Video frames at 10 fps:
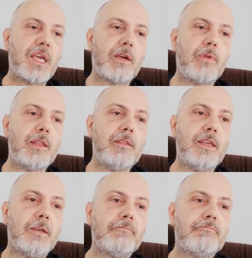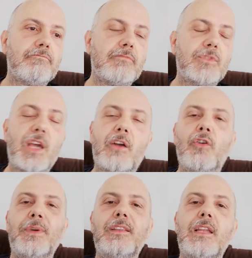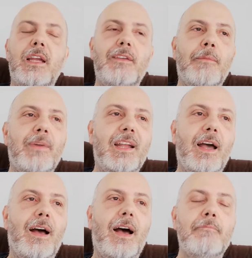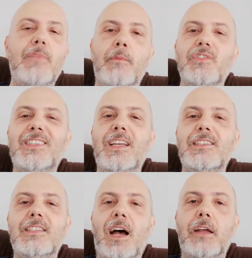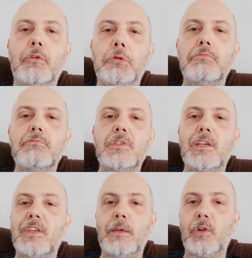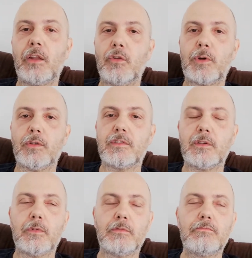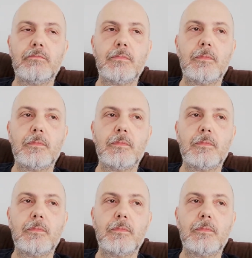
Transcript: e quindi c'è cioè, come dire vabbè raga abbiamo scherzato se vediamo l'anno prossimo